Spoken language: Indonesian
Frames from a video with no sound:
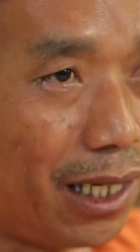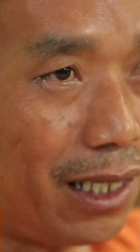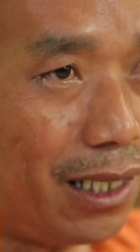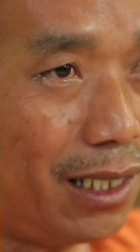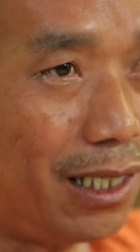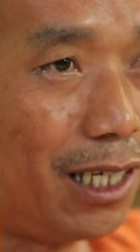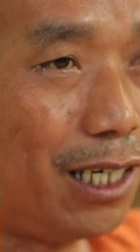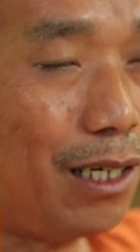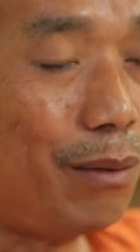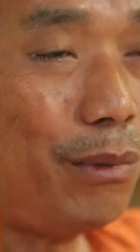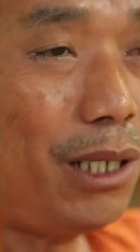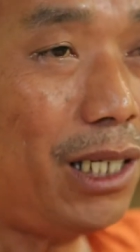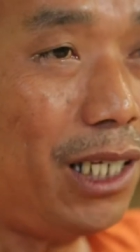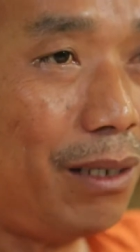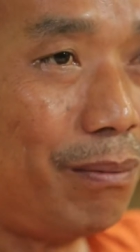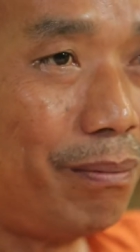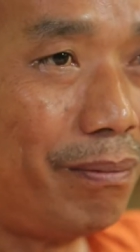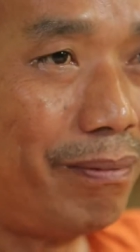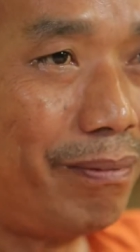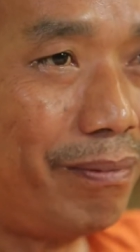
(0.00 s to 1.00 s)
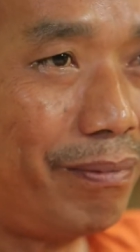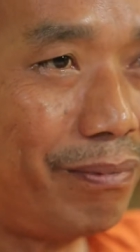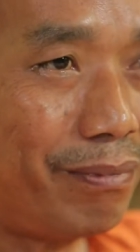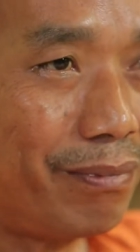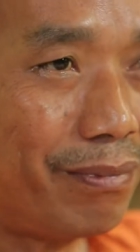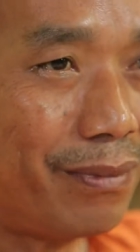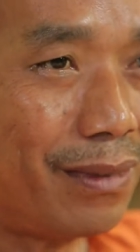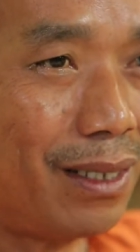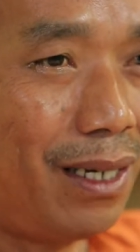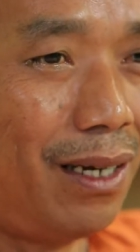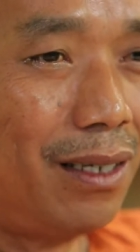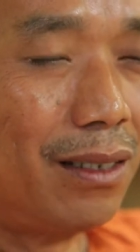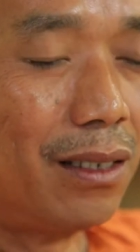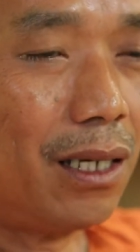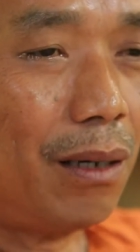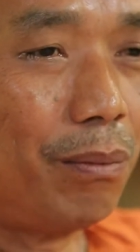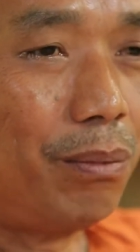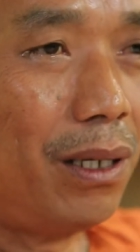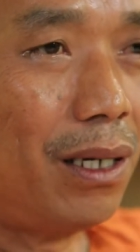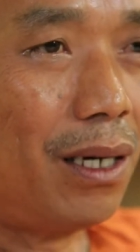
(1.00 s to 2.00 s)
saya sendiri minim,
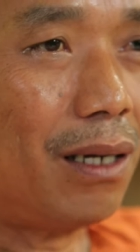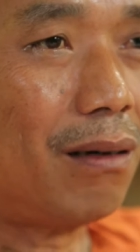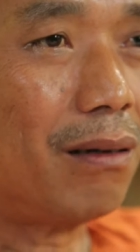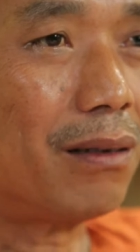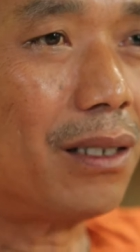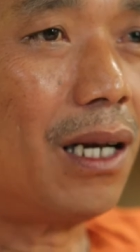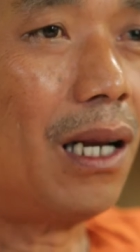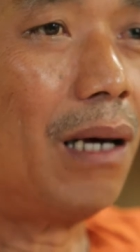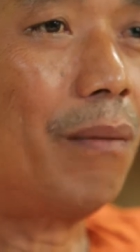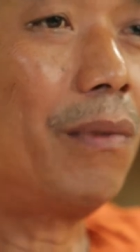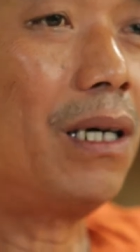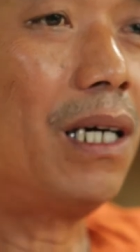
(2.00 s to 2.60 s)
tapi Allah telah